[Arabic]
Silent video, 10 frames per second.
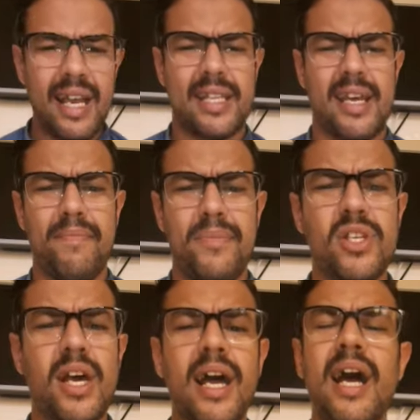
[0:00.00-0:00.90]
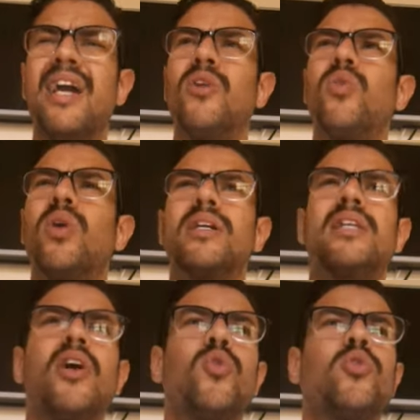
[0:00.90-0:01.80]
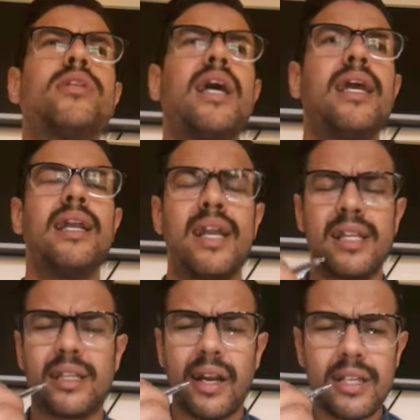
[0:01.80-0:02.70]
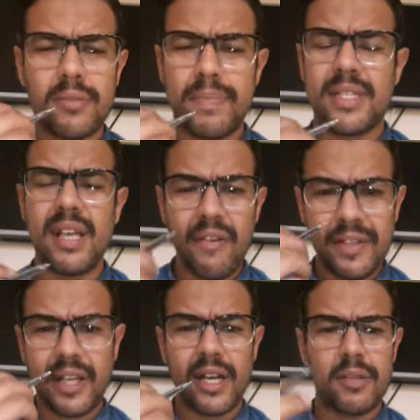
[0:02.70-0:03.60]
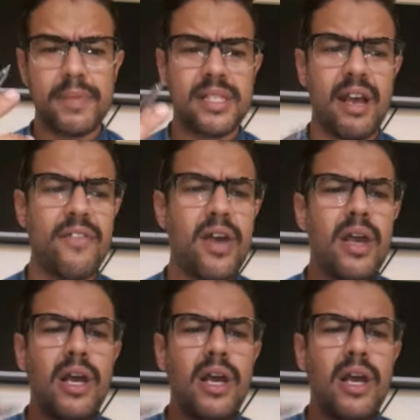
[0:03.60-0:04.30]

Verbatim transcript: العذاب شهرين وكثر والطليان راه ضرت بزاف ضرت بزاف